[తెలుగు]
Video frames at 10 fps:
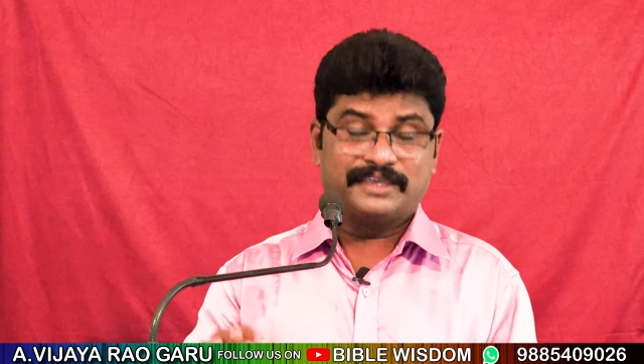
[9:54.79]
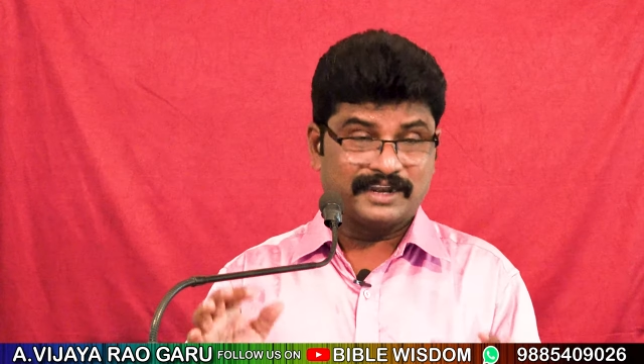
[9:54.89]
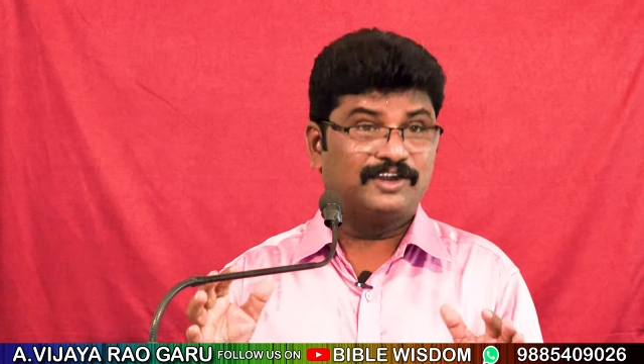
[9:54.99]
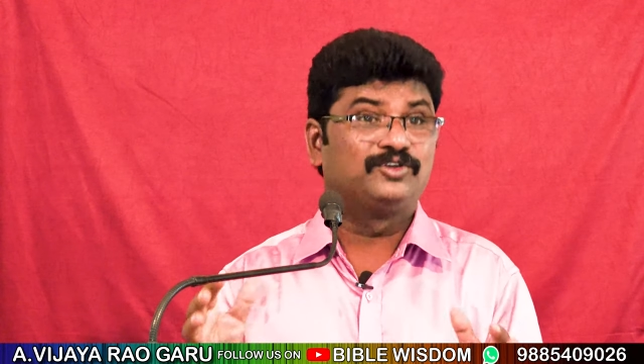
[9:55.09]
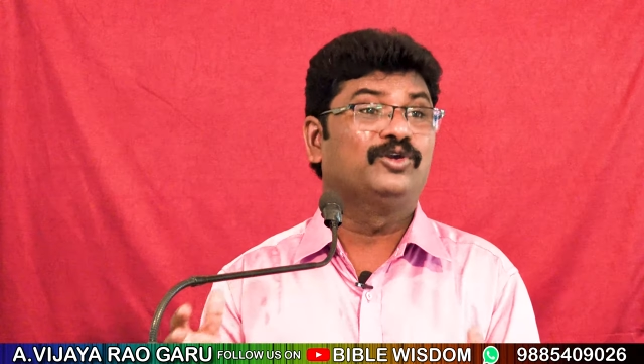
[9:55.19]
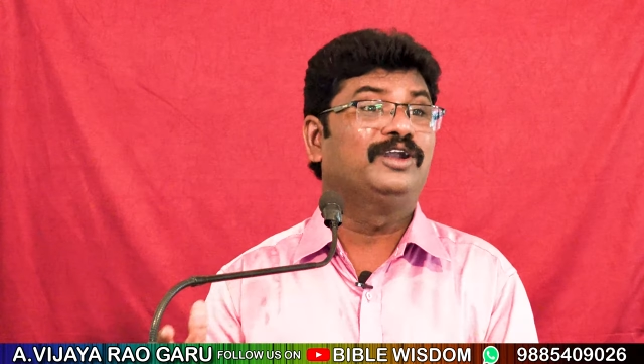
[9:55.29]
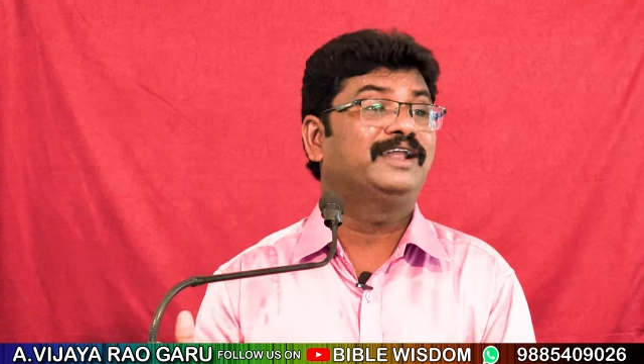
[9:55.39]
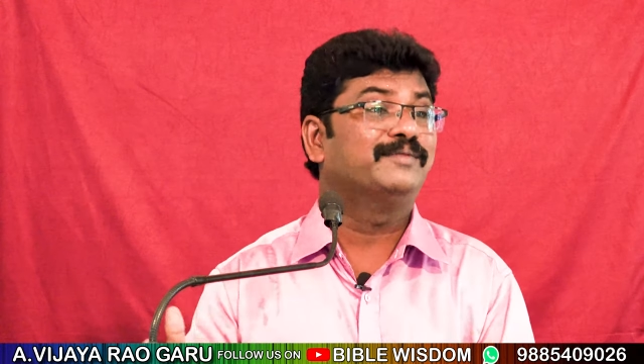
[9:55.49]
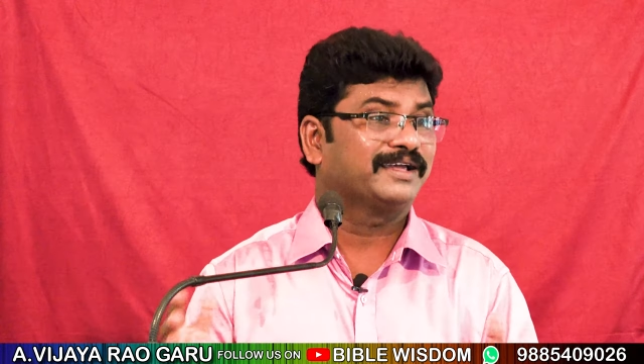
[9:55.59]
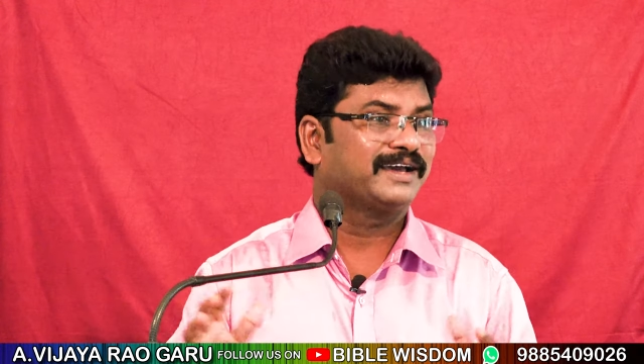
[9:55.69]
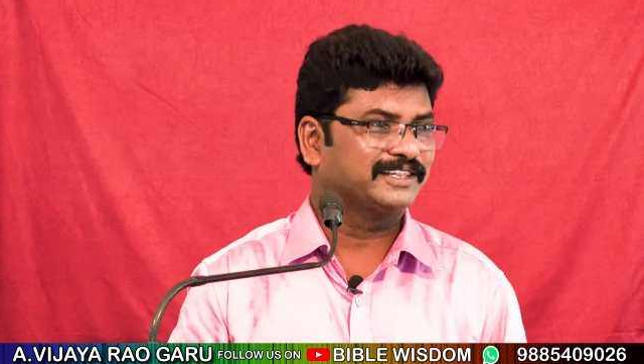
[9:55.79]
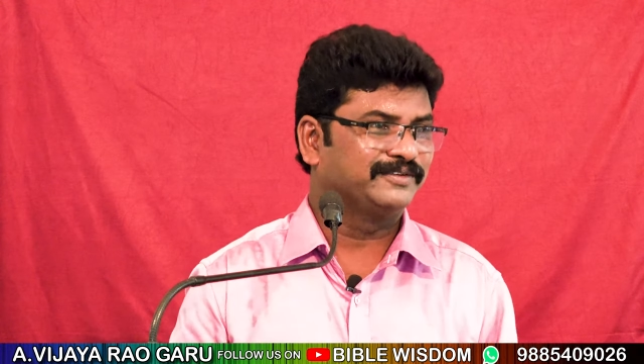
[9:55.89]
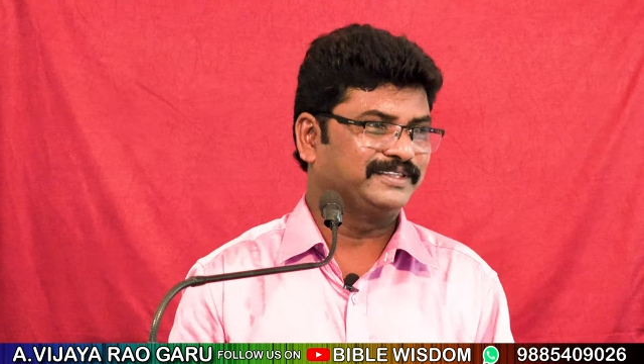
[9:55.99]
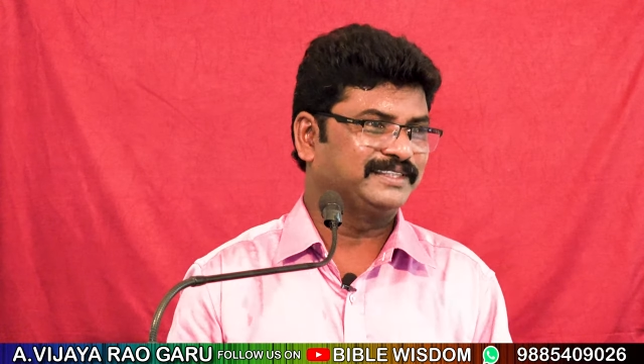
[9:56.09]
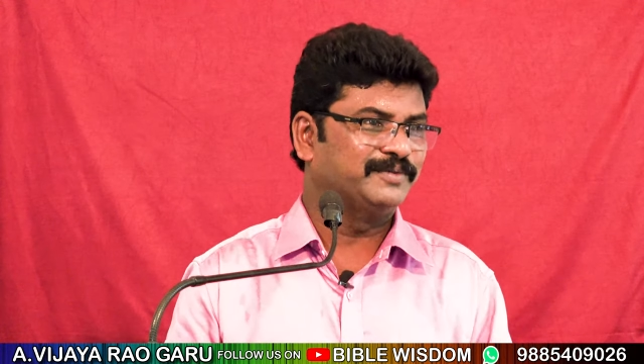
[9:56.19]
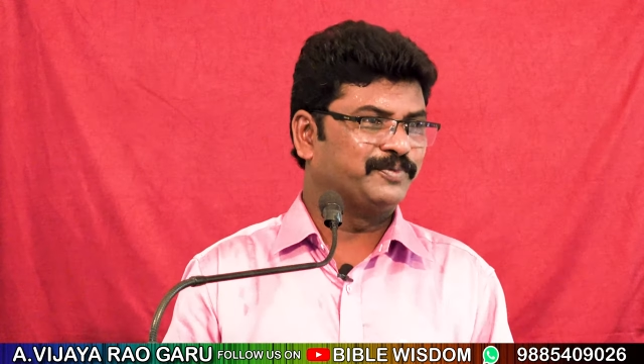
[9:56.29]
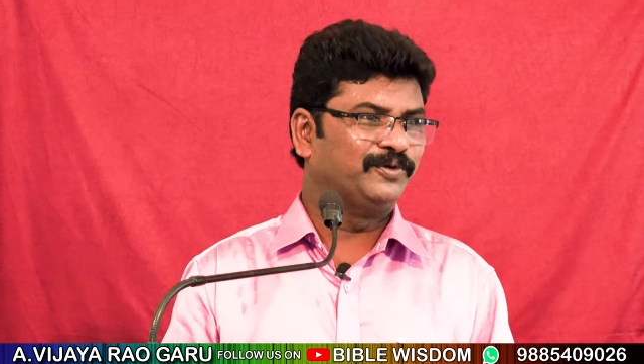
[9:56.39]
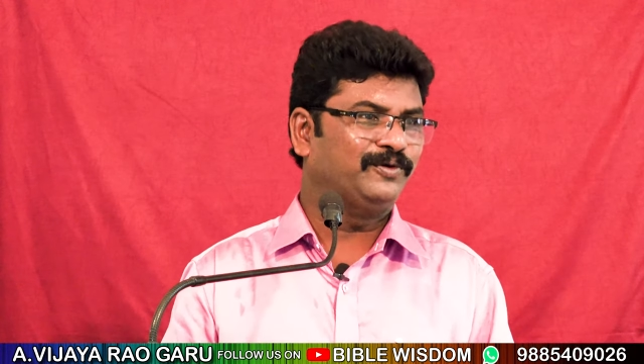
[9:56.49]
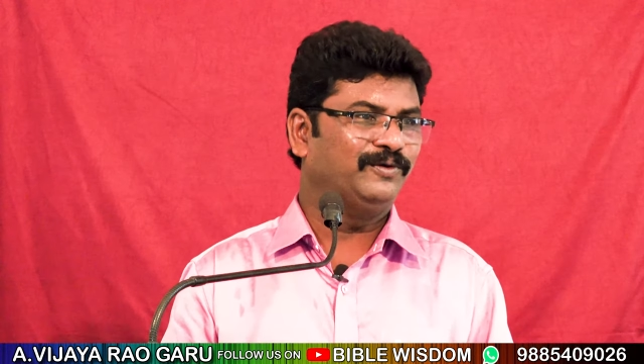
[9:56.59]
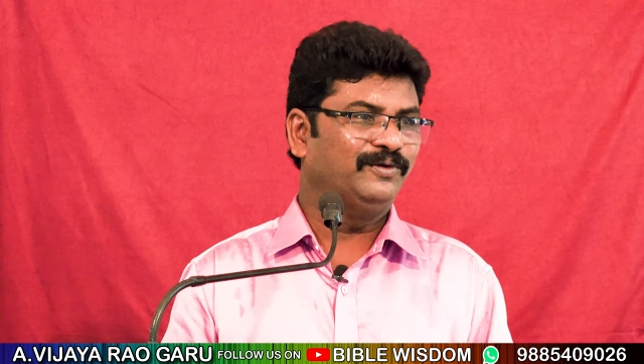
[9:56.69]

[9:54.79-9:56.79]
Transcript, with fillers: ఎలాంటి వాళ్ళని మనకు అర్థమవుతుంది ఎప్పుడు